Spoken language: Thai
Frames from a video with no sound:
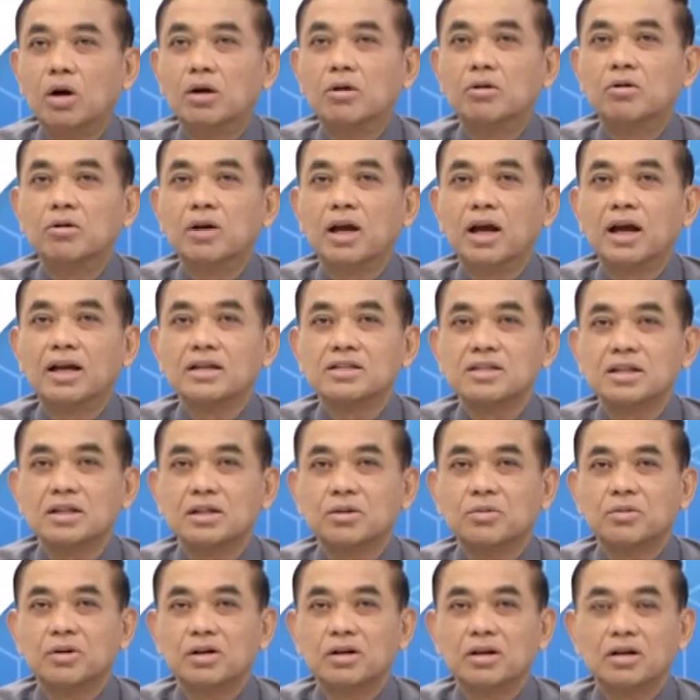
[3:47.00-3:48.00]
ลด์นะฮะ เซ็นทรัล
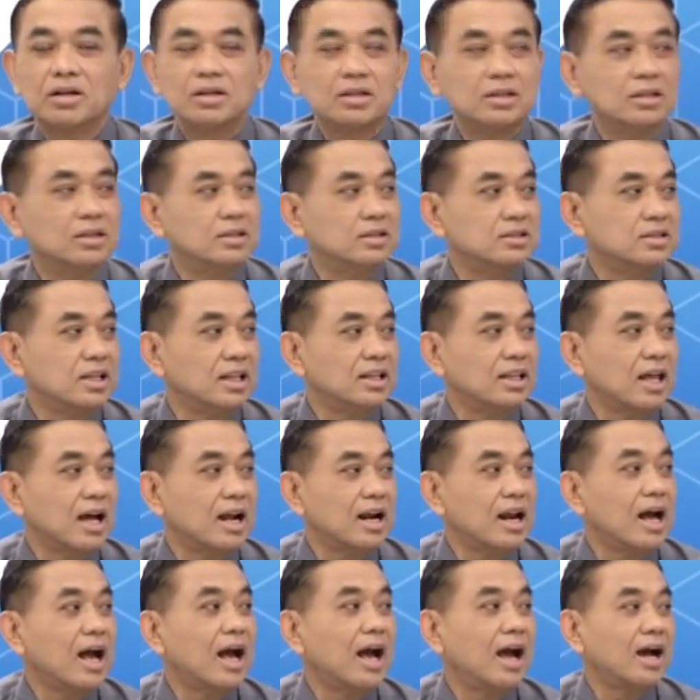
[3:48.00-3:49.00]
เวิลด์ก็คือเซ็นทา
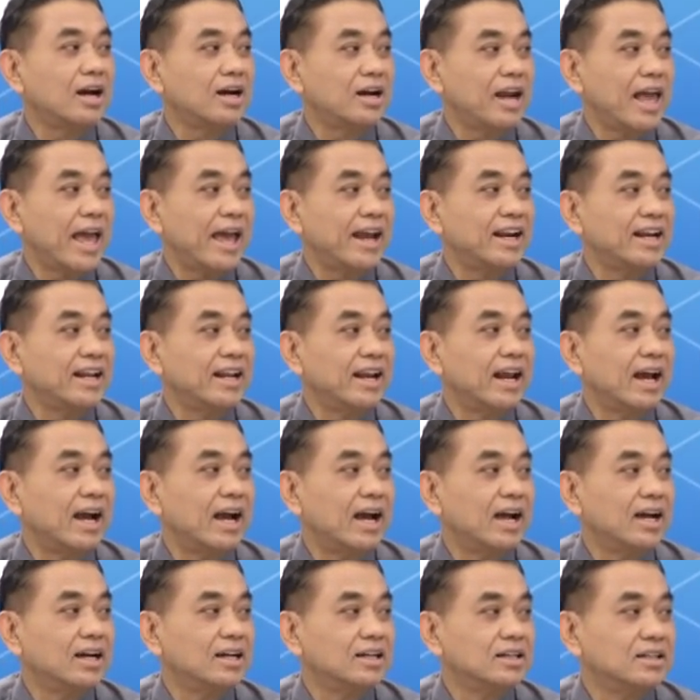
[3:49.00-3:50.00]
ร่าแกลนเนี่ยน
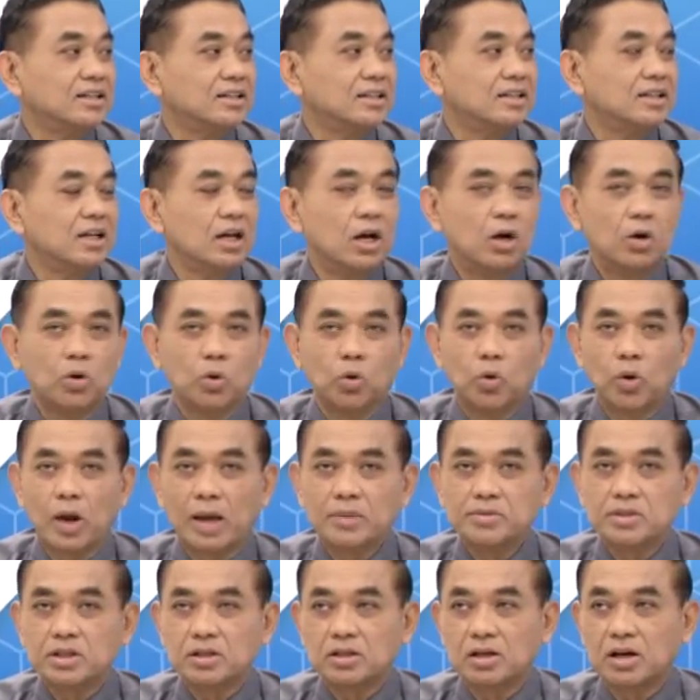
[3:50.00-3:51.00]
ะโรงแรม โรงแร
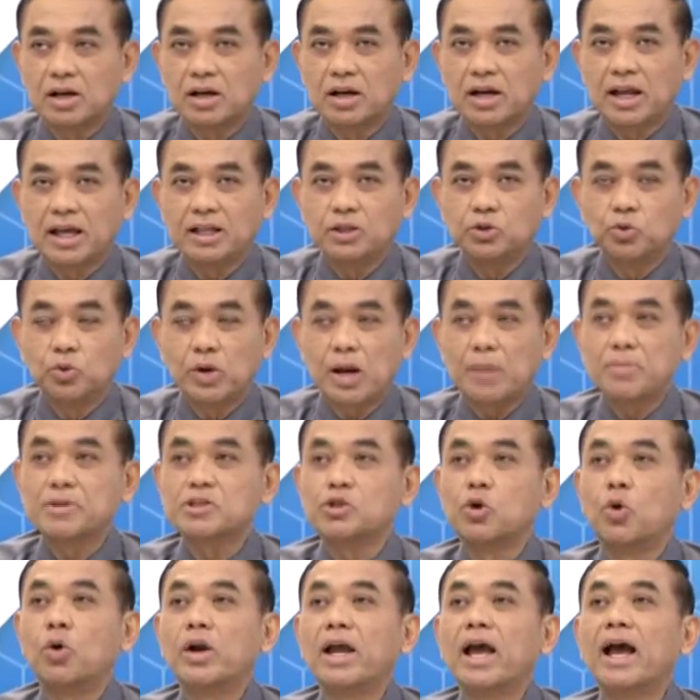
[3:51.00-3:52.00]
มเซ็นทาร่าแกลนอยู่ราชประ
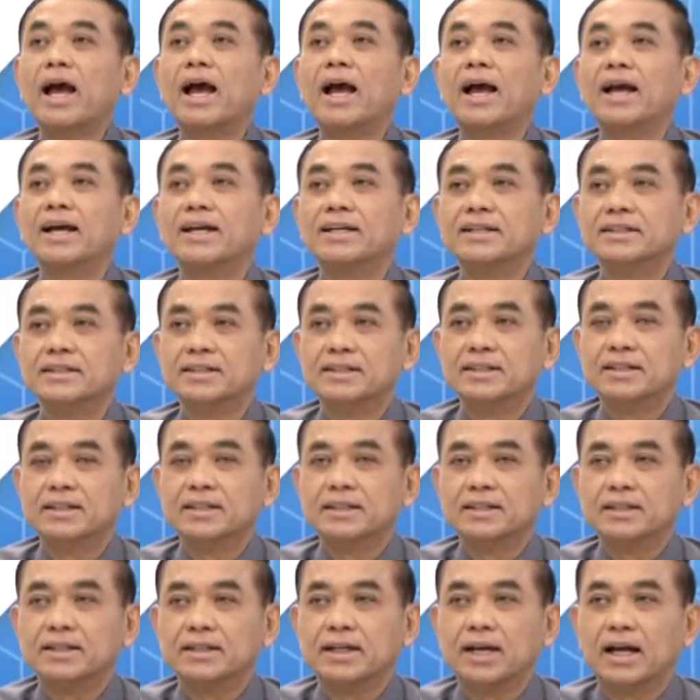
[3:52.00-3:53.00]
สงค์นะฮะ นะครับ
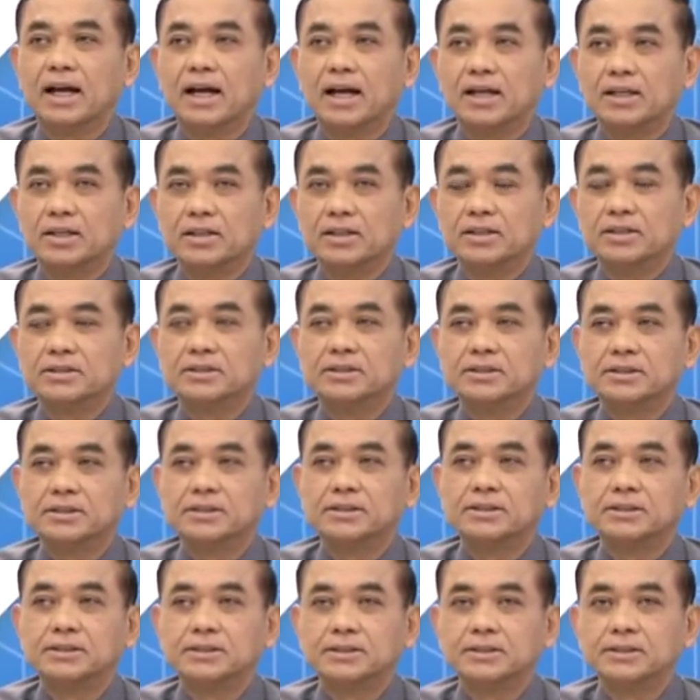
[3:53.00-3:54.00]
แล้ววันนั้นก็
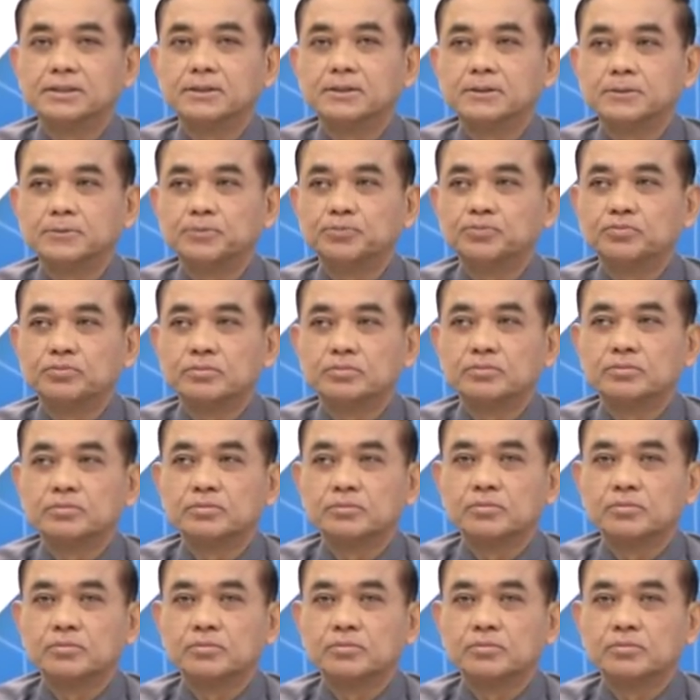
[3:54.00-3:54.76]
เป็นวันที่เขาเรียก